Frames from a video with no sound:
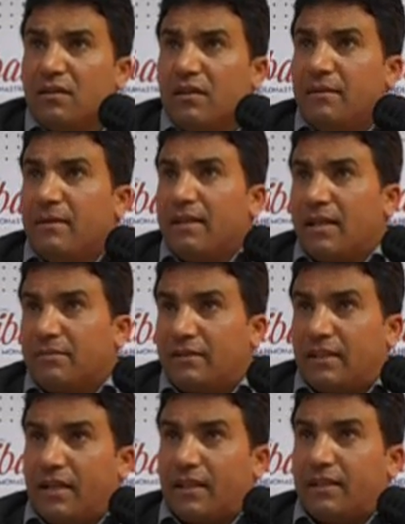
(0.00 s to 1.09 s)
لماذا لم
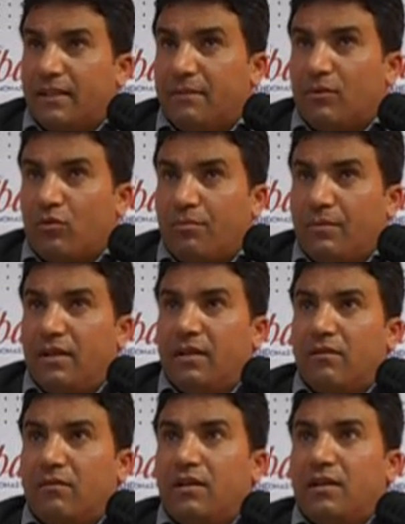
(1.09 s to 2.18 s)
تتحرك النيابة العمومية
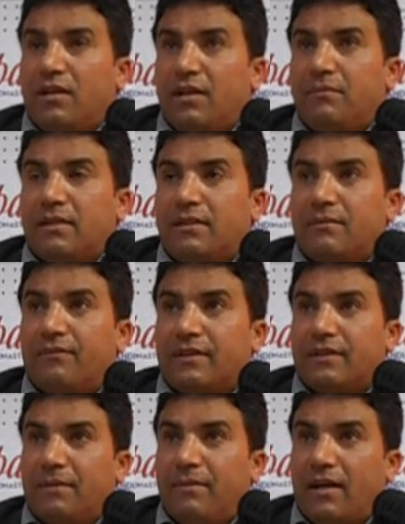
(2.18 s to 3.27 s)
ولم يتم
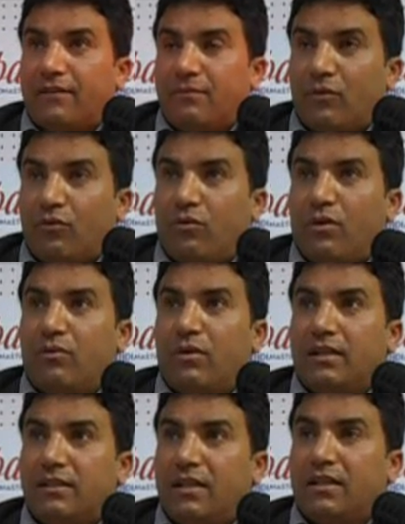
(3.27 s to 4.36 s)
فتح بحث الموضوع
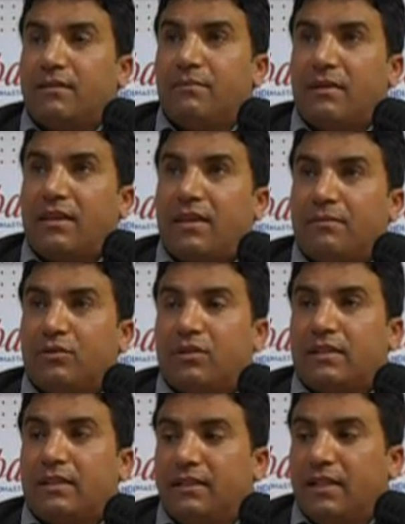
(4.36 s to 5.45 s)
وإدانة من
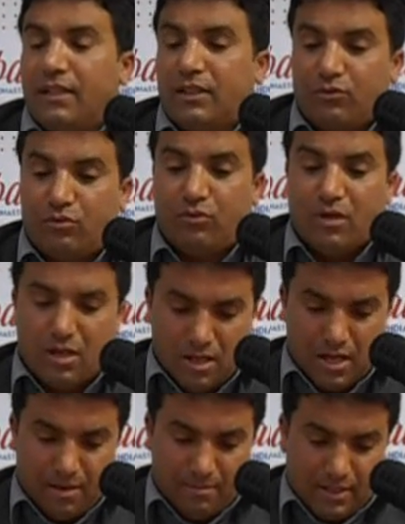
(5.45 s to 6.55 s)
ثبتت إدانته
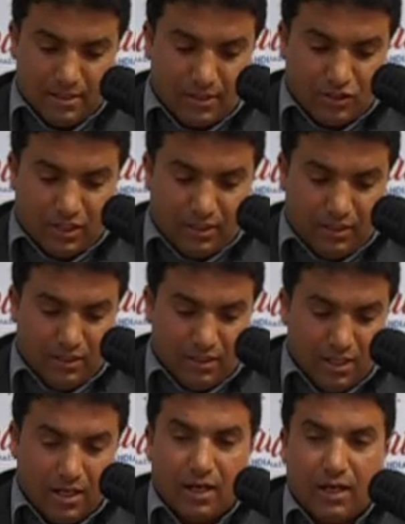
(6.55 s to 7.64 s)
أما التجني
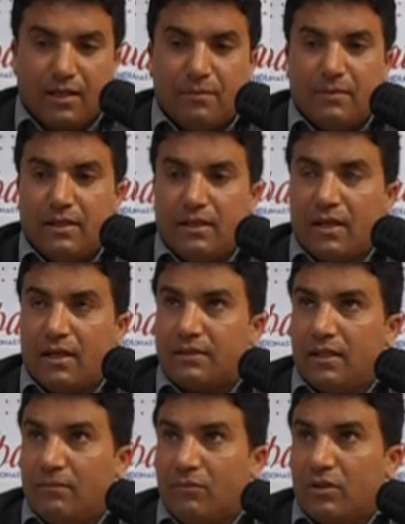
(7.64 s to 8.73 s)
على من
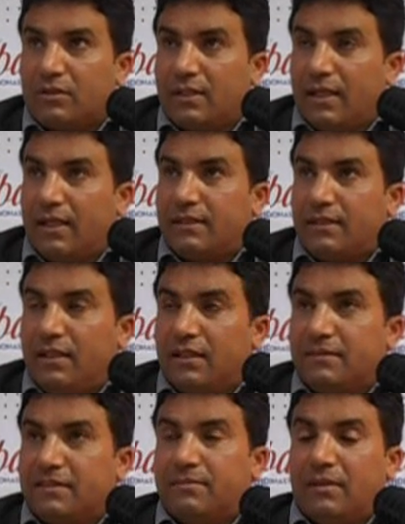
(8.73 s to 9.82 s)
أعطى المعطيات اللي
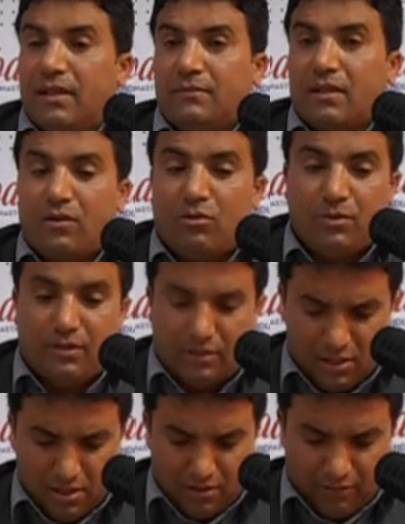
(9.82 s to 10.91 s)
تمس بالأمن القومي
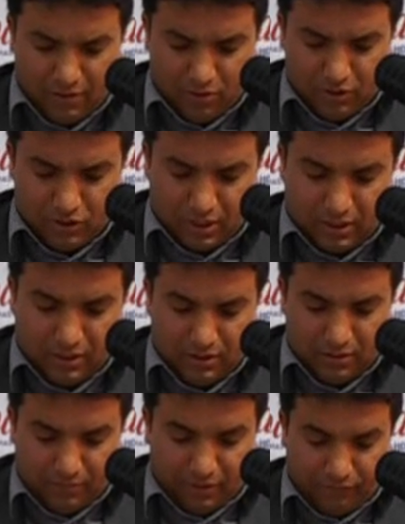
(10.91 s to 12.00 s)
فهو شكل
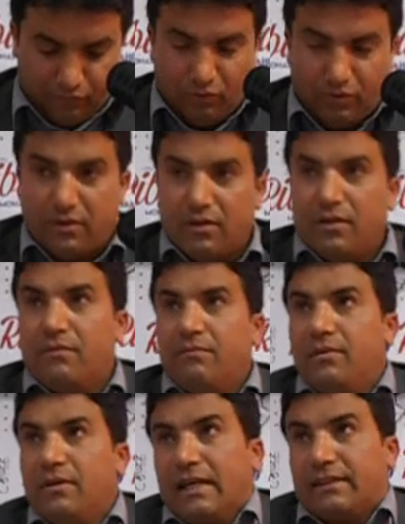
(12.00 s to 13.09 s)
مرفوض
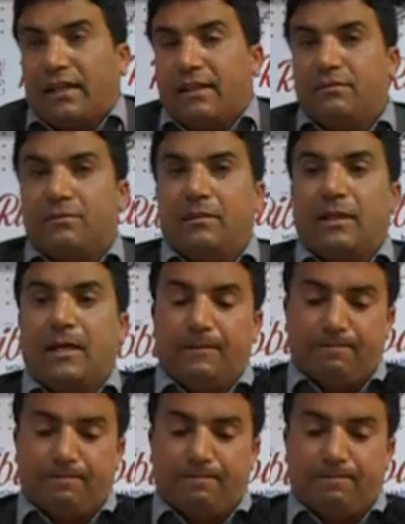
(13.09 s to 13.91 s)
قطعا بطبيعة